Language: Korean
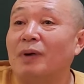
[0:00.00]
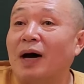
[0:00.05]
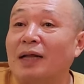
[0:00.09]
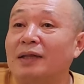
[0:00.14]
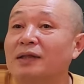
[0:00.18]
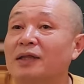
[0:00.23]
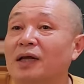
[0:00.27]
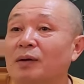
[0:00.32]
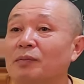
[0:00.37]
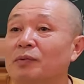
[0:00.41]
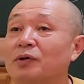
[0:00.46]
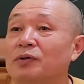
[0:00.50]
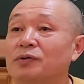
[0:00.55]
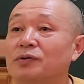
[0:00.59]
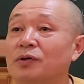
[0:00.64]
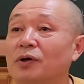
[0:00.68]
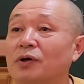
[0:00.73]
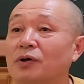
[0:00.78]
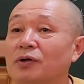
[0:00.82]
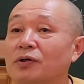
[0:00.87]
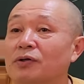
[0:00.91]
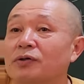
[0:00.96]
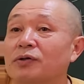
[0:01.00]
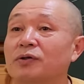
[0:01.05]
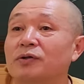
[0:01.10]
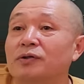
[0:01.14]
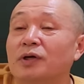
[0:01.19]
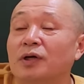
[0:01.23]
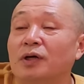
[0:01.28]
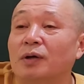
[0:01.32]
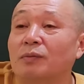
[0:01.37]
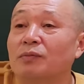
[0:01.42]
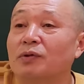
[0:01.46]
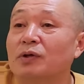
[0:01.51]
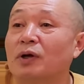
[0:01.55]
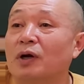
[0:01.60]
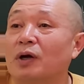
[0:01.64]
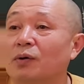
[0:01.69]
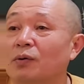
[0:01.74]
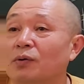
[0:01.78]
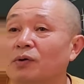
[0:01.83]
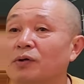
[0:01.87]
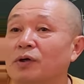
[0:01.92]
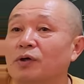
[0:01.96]
만나면서 그런
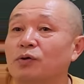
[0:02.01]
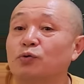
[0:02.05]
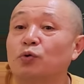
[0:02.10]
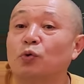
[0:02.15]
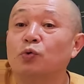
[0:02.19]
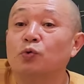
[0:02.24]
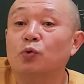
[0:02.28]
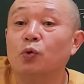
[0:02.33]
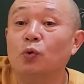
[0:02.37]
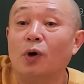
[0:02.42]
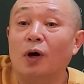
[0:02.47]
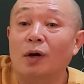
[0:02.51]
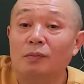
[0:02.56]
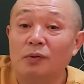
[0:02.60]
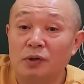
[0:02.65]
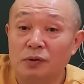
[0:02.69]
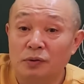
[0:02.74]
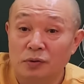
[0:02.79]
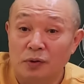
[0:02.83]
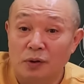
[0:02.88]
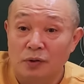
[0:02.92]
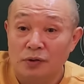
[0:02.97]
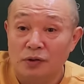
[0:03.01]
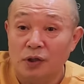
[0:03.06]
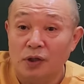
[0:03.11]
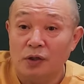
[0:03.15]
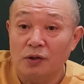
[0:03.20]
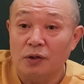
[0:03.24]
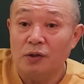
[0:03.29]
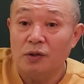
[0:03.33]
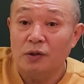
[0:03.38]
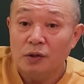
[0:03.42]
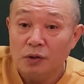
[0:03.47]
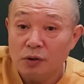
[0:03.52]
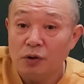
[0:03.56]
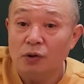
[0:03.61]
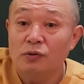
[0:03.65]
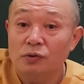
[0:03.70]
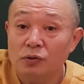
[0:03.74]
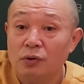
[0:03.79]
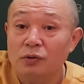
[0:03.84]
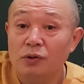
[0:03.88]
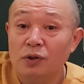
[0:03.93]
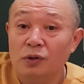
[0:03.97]
사람들하고 이렇게 소통하면서 생,
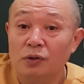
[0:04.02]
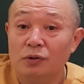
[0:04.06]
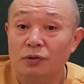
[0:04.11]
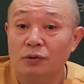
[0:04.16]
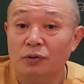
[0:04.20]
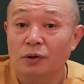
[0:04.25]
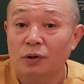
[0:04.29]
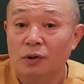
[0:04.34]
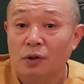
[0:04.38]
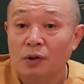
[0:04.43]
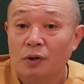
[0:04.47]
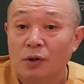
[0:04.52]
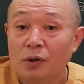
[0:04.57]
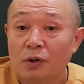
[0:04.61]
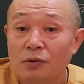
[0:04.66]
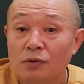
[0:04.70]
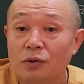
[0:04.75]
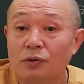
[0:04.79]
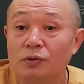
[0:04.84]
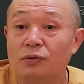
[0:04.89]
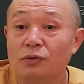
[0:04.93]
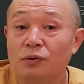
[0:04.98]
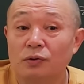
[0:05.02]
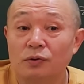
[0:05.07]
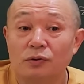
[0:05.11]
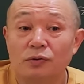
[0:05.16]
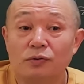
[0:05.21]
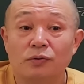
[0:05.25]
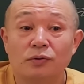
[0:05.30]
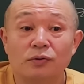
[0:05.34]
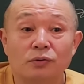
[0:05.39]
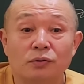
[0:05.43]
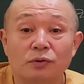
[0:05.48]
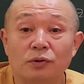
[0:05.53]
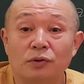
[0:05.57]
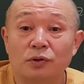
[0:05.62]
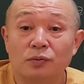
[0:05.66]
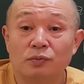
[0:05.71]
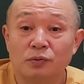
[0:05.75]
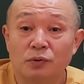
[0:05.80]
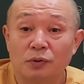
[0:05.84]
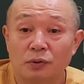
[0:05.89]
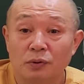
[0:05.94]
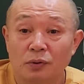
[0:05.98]
형성되는 성격이거든. 그게
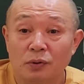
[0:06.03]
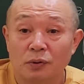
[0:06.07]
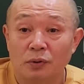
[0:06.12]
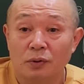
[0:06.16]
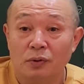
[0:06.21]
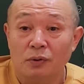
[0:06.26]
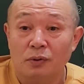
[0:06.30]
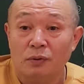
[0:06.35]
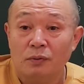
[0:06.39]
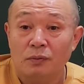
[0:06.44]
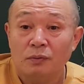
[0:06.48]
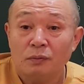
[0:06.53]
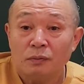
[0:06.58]
십성이.